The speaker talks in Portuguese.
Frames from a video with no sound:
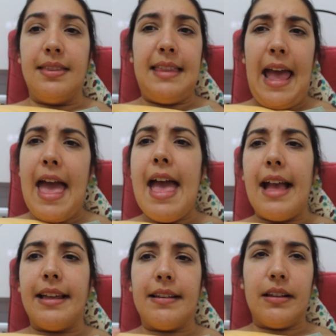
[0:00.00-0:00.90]

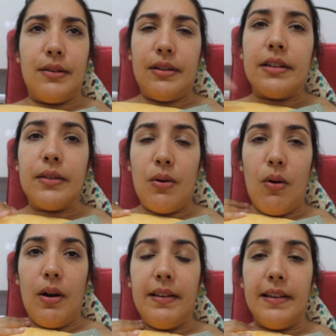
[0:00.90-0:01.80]
tag, essas outras
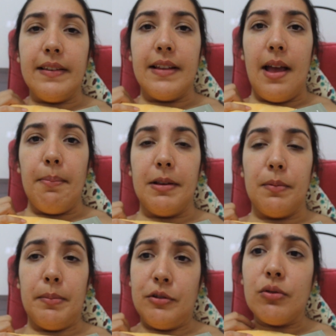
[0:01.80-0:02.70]
coisas, né,
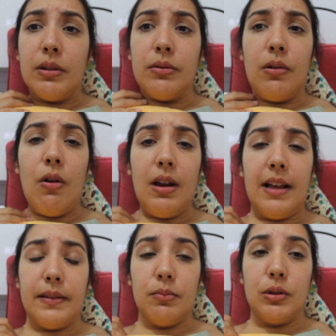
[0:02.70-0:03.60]
principalmente quando não
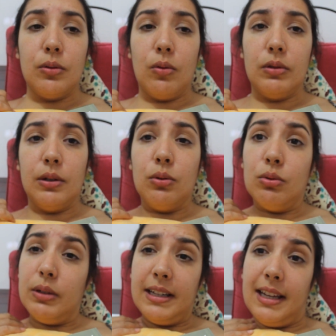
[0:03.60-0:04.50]
rolasse muito
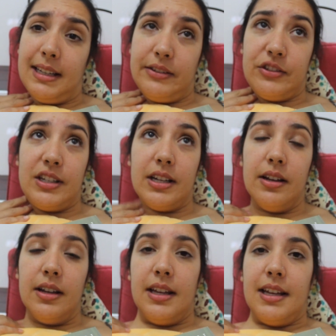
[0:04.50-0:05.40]
conteúdo naquele dia.
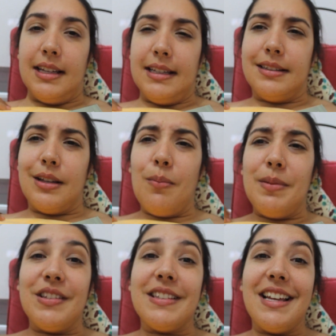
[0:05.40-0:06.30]
Então
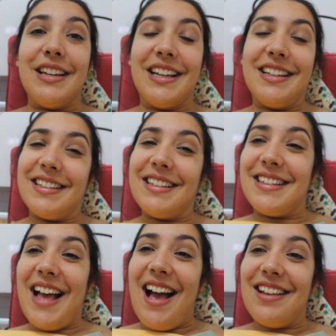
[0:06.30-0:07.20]
me diz aí o que, que
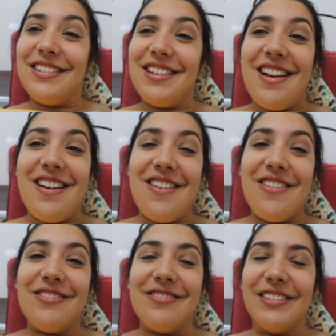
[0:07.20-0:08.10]
vocês acham,
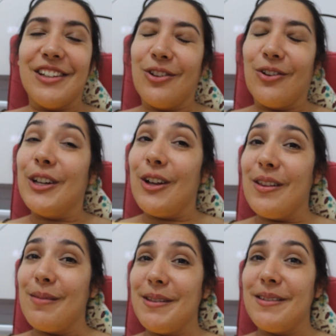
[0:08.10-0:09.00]
eu tô
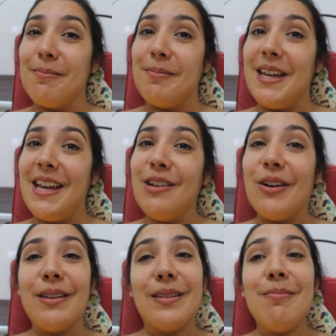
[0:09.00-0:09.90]
curiosa pra saber e eu
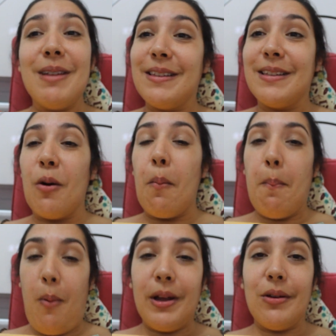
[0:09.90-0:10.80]
quero saber se eu
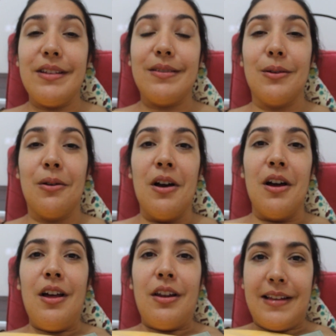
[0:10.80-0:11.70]
ponho isso,
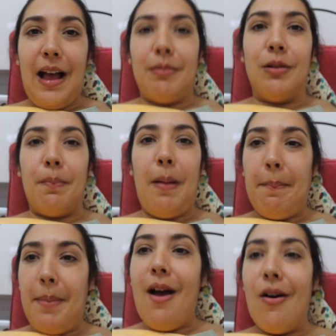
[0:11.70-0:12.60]
sabe, no
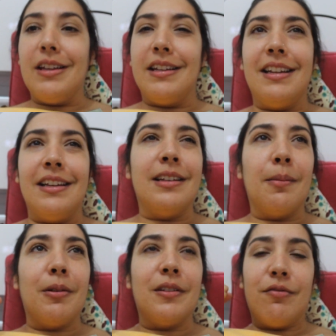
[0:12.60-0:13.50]
papel e
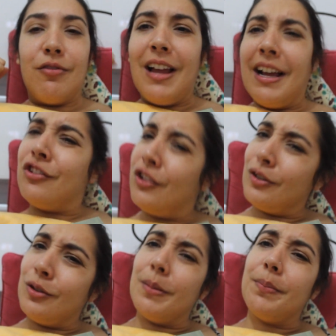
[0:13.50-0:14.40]
depois eu vou lá e
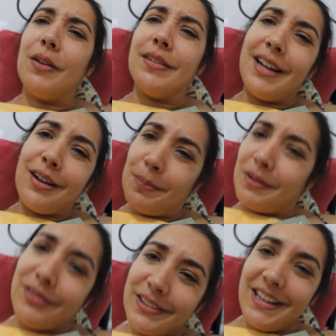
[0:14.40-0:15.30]
tiro do papel e trago
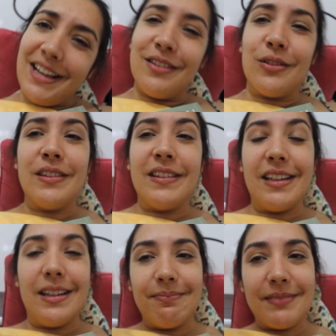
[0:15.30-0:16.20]
pra vocês ou
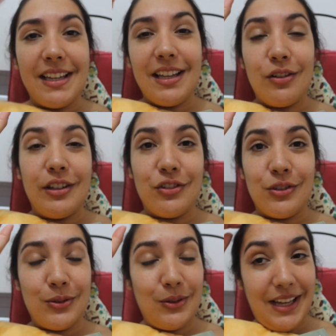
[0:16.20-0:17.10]
se eu
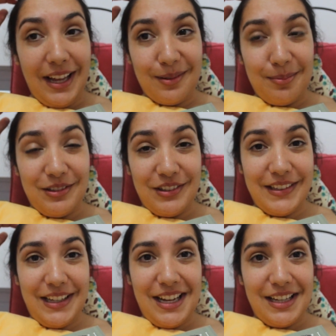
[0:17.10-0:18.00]
deixo isso quieto. Me
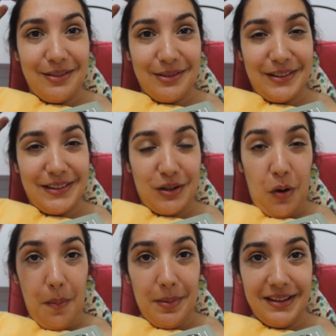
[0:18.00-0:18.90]
dizem aí nos
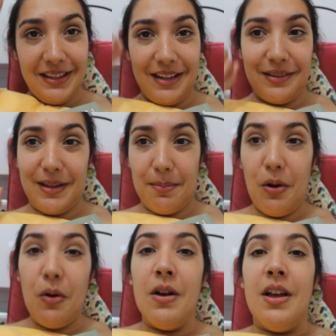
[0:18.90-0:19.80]
comentários, tá
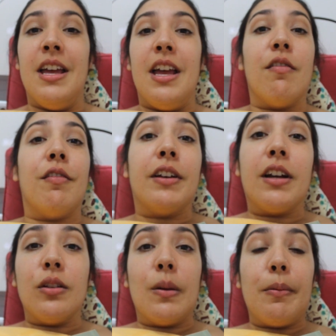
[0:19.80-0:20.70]
bom? Eu vou
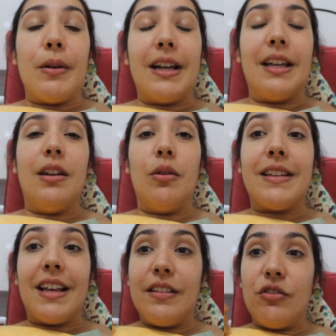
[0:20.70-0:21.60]
ficando por aqui. Não
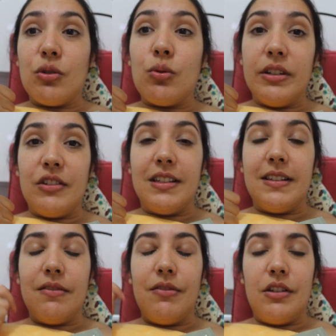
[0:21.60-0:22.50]
esquece de curtir
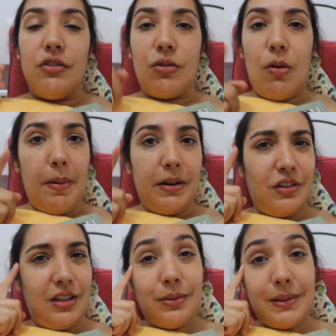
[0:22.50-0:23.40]
esse vídeo,
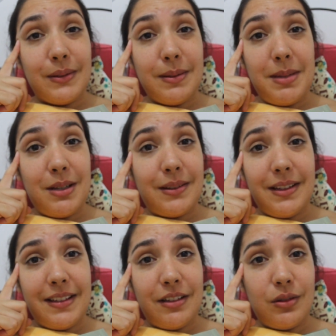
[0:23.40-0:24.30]
compartilha com seus amigos
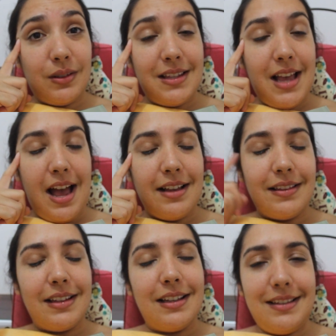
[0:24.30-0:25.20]
nas redes sociais
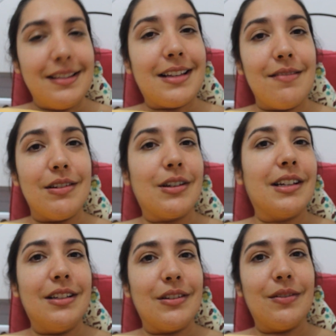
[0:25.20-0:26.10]
e se inscreva no
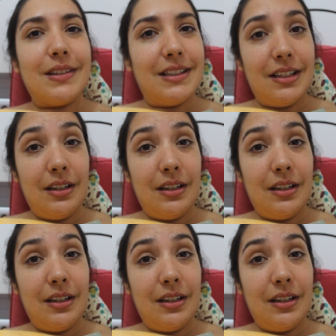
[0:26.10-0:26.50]
canal se você ainda